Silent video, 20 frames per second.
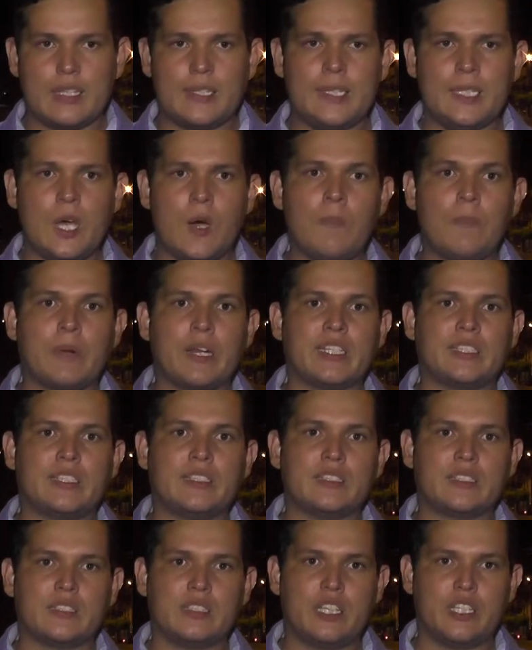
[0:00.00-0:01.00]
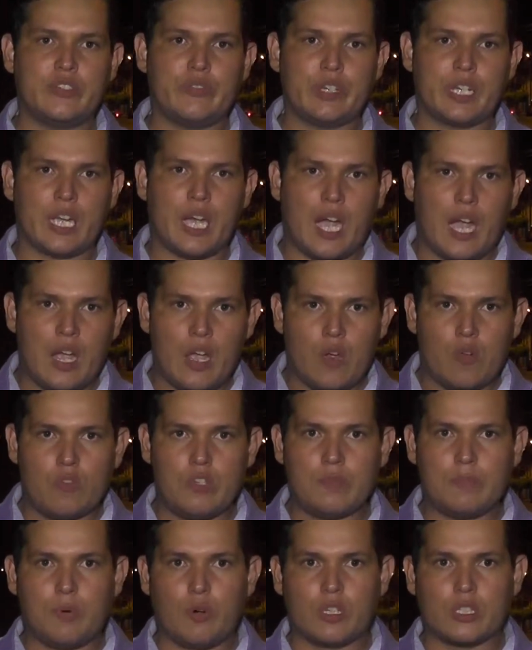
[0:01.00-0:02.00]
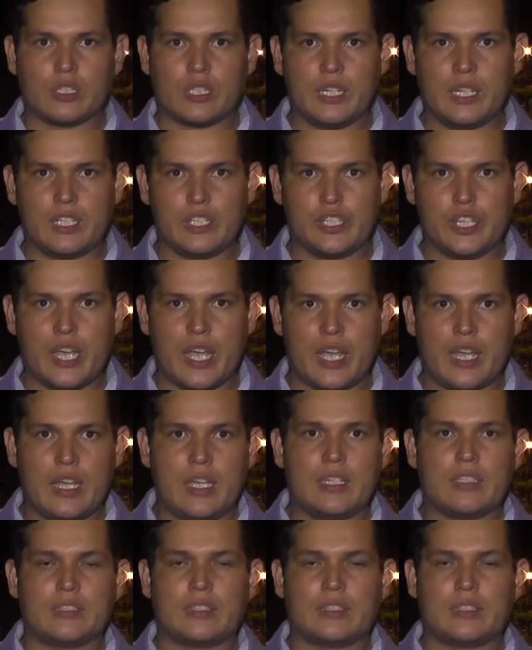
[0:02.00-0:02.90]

Não precisa se identificar. O importante é